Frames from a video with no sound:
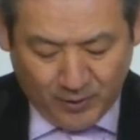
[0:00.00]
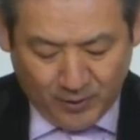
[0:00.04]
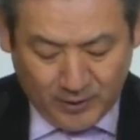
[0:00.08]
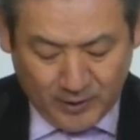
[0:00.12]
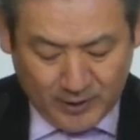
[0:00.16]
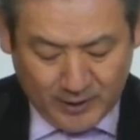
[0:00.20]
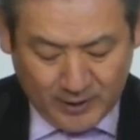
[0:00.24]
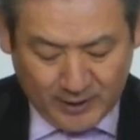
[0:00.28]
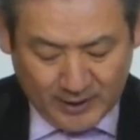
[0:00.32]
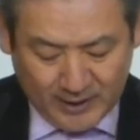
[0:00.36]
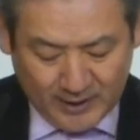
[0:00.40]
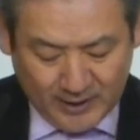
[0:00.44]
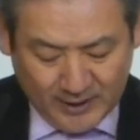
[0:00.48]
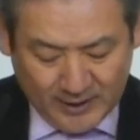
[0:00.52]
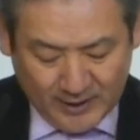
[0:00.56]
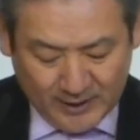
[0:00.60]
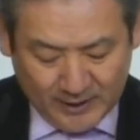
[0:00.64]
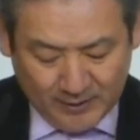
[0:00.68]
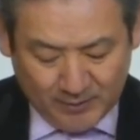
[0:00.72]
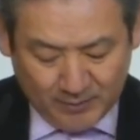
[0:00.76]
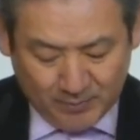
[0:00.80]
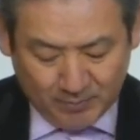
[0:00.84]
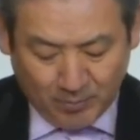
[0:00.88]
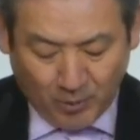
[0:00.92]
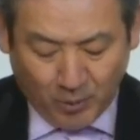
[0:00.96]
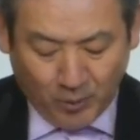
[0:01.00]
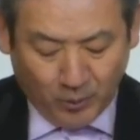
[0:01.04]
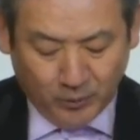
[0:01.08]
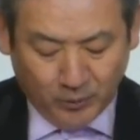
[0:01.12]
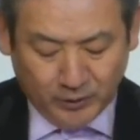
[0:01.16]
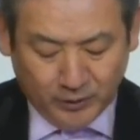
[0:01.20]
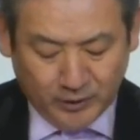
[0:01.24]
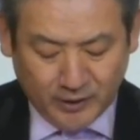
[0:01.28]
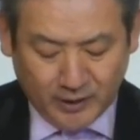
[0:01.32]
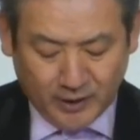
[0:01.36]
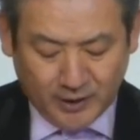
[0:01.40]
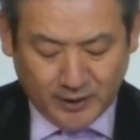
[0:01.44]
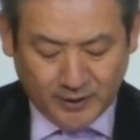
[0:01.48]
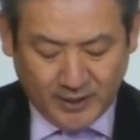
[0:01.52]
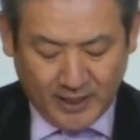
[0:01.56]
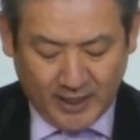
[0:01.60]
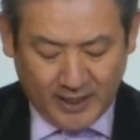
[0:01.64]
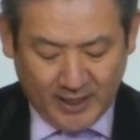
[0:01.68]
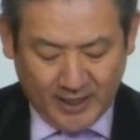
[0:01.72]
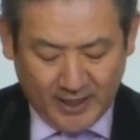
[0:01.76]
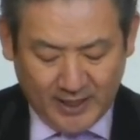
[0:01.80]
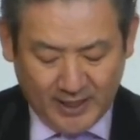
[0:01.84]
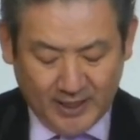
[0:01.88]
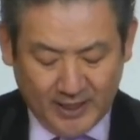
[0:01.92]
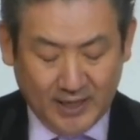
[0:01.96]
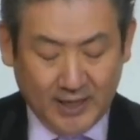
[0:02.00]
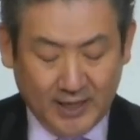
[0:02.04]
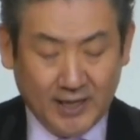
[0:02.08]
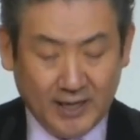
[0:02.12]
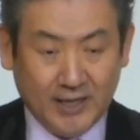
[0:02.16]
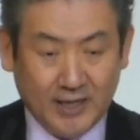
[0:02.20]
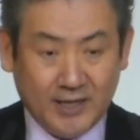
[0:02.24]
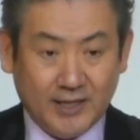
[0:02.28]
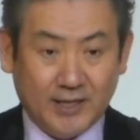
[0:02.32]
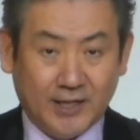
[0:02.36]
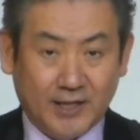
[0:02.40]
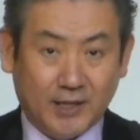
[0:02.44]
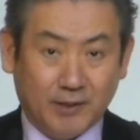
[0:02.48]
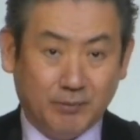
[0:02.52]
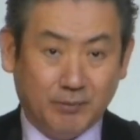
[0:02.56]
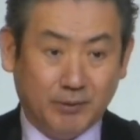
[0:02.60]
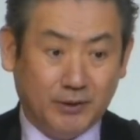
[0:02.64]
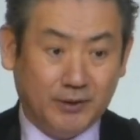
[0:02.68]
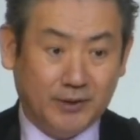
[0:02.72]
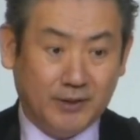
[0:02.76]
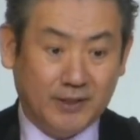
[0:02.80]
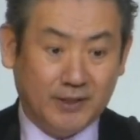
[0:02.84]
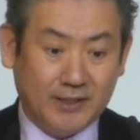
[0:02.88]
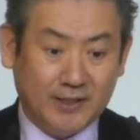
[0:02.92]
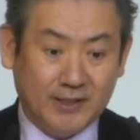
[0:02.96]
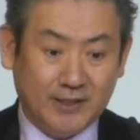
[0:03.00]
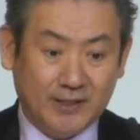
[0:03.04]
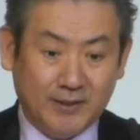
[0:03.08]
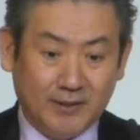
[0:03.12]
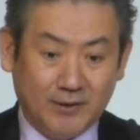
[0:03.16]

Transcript: 오늘 모든 것에 여러분